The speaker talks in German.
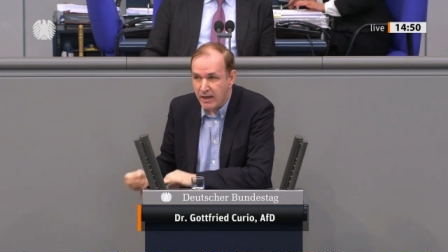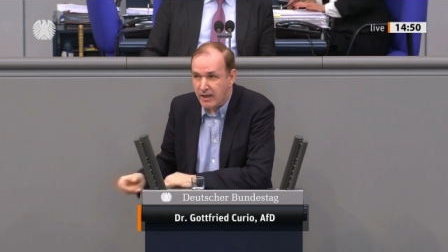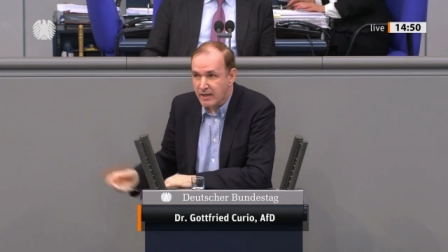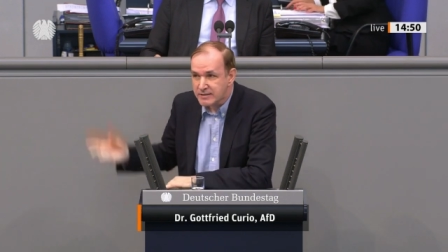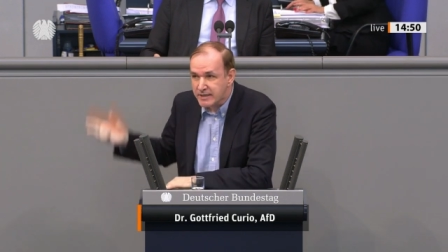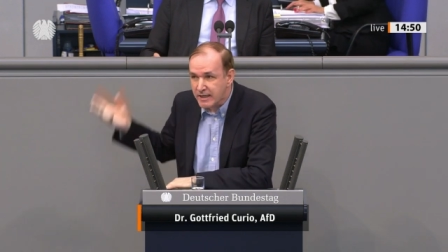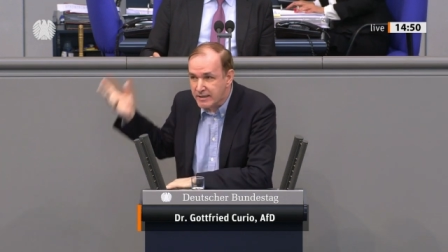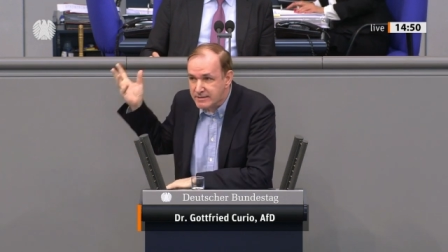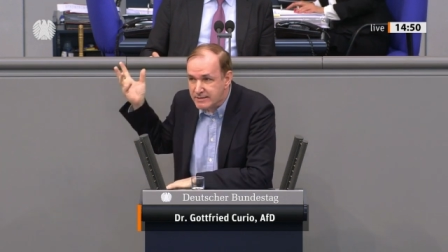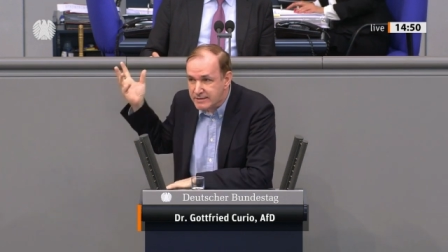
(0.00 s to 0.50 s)

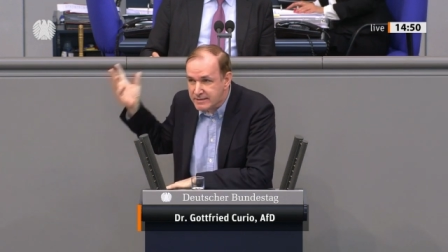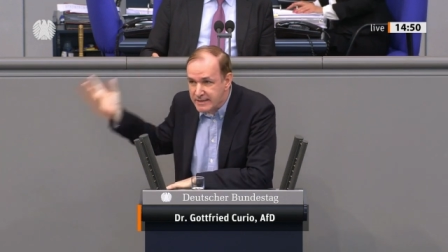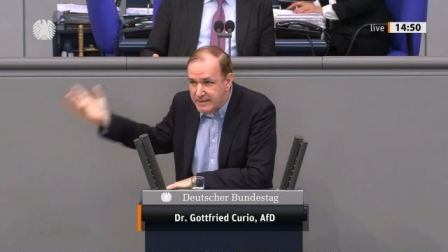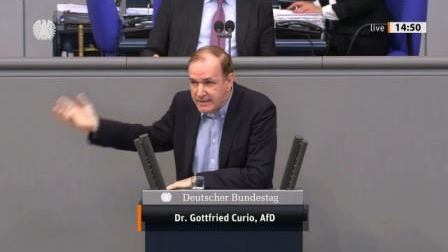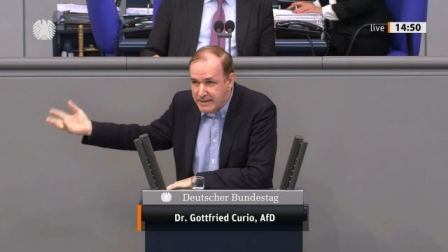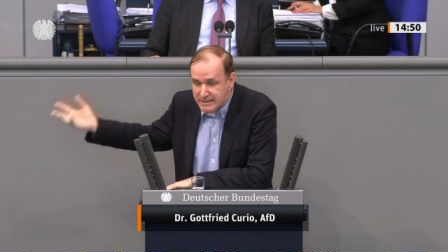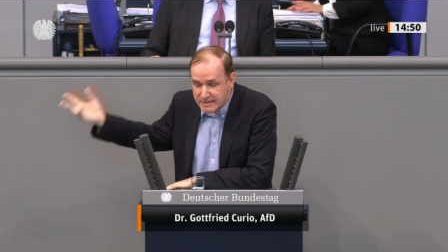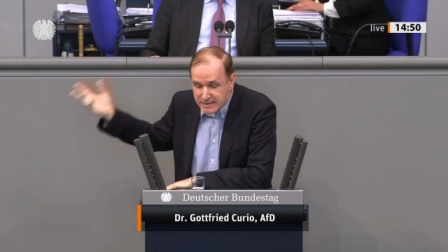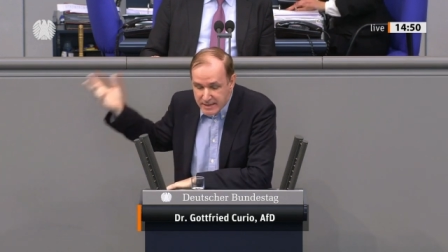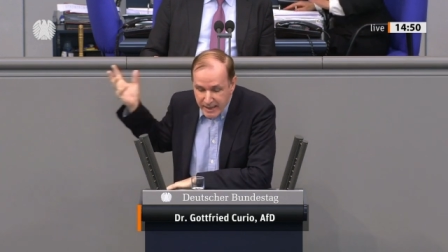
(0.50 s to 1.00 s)
sind
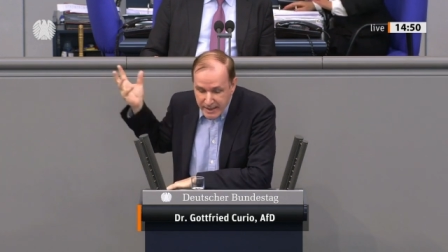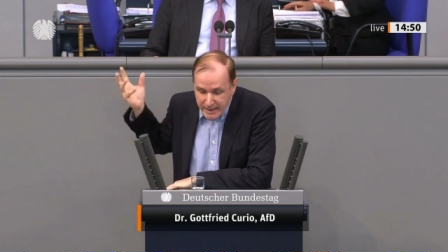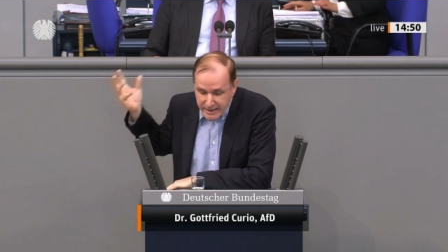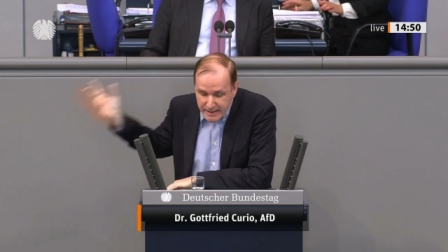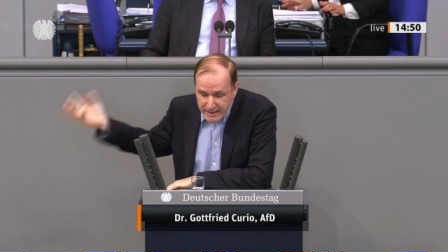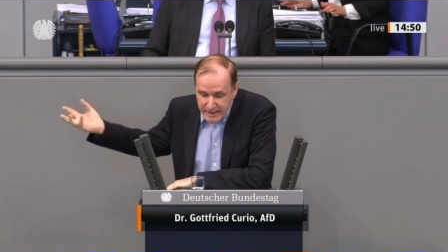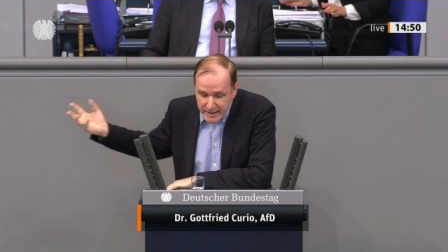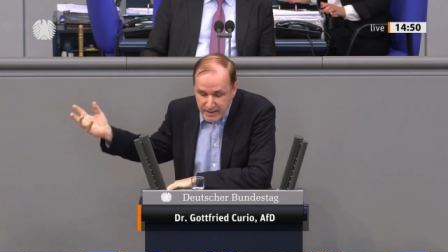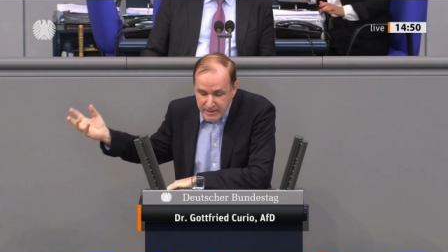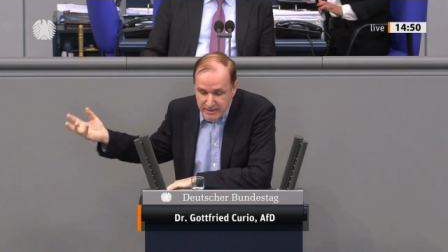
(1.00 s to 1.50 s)
diesen
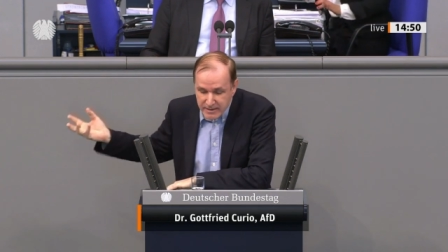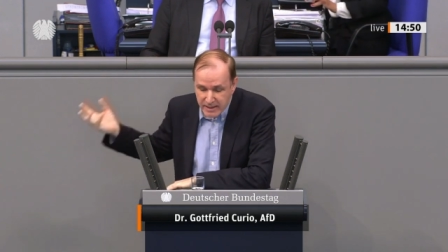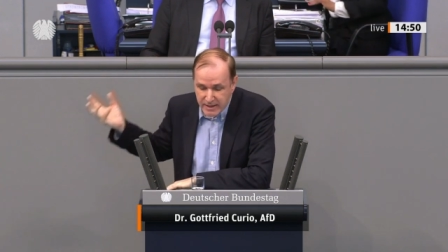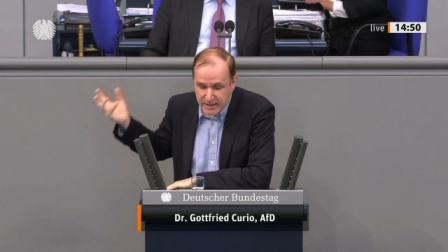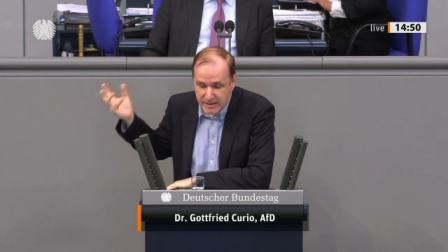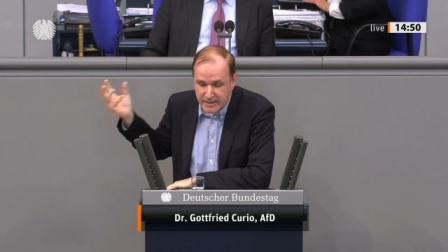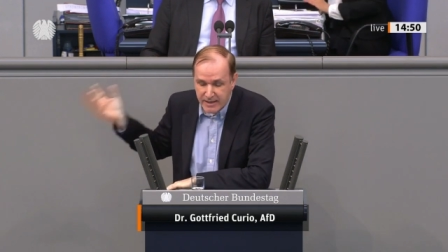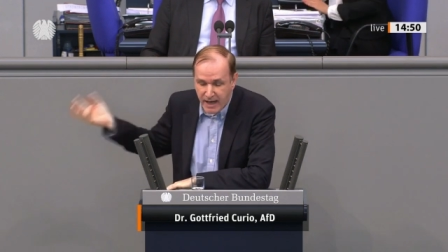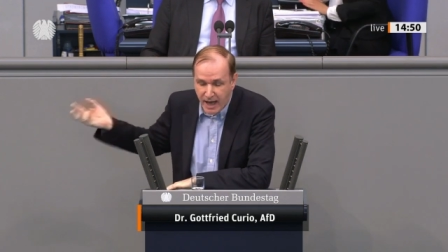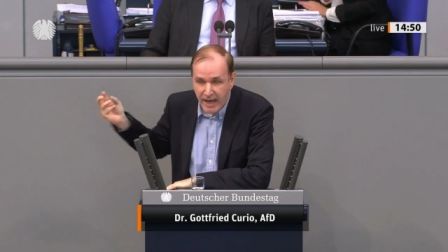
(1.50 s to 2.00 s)

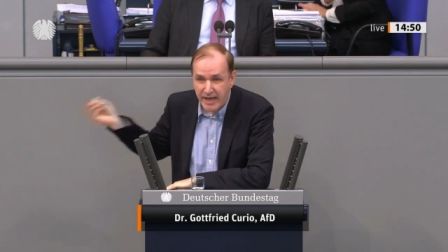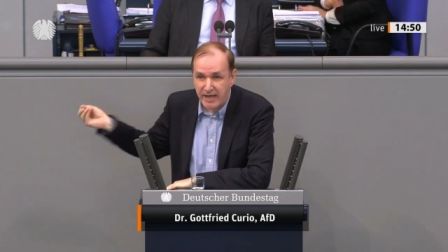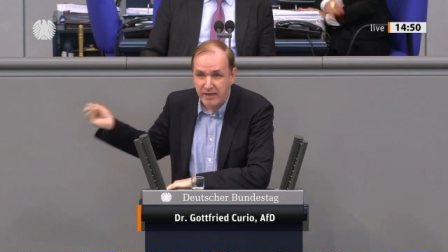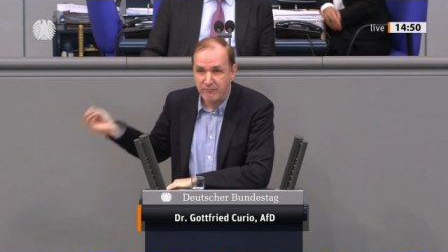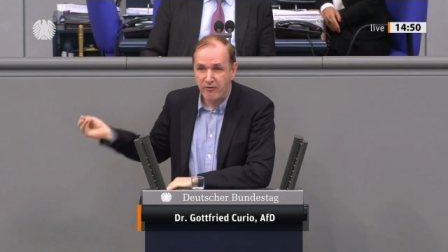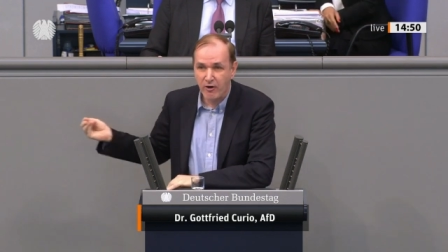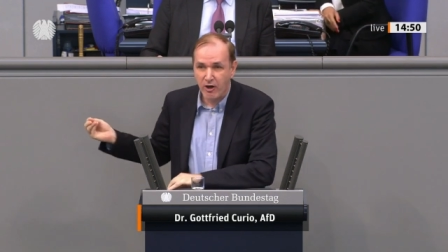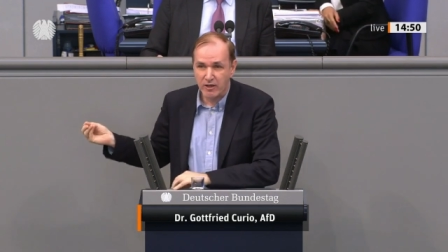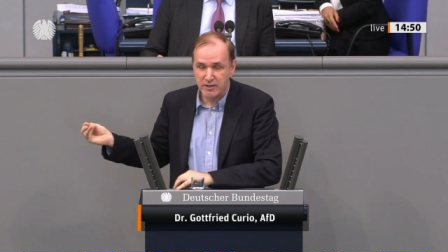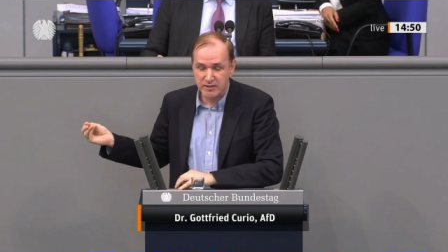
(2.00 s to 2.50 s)
Regierenden kein
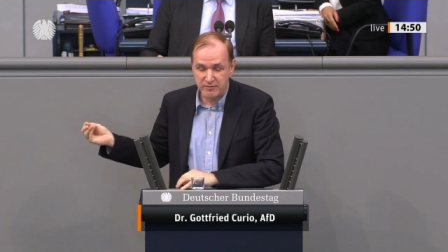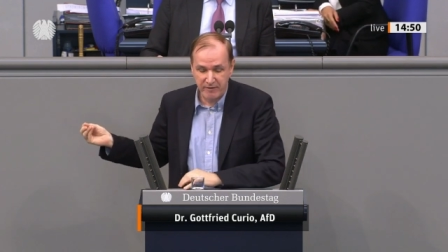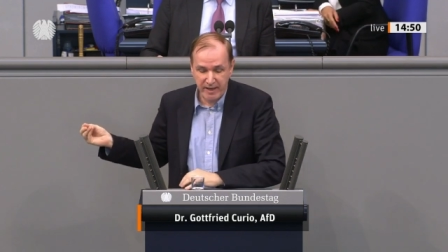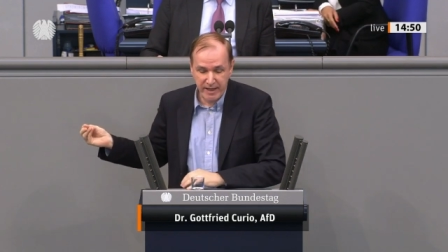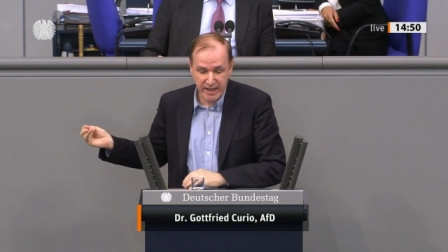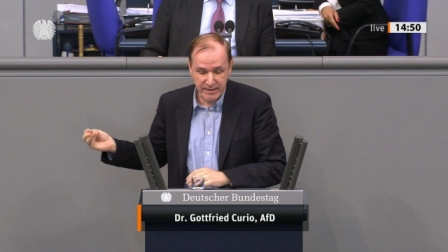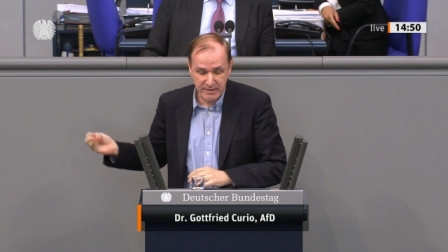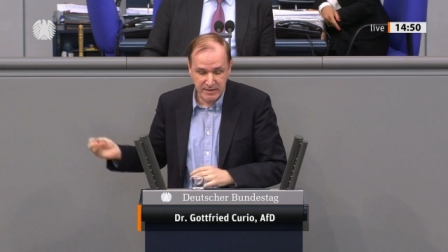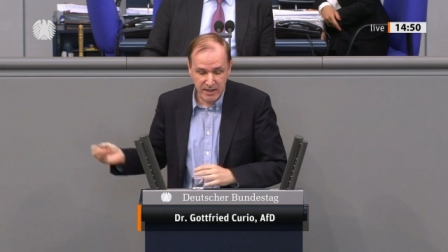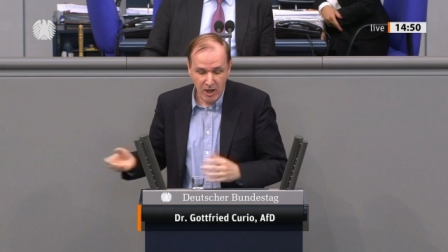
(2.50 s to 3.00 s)
Wort
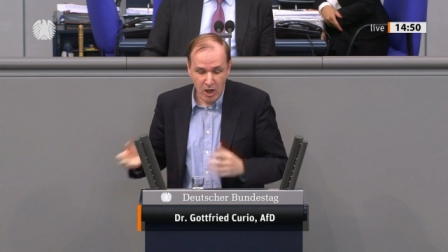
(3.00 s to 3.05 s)
wert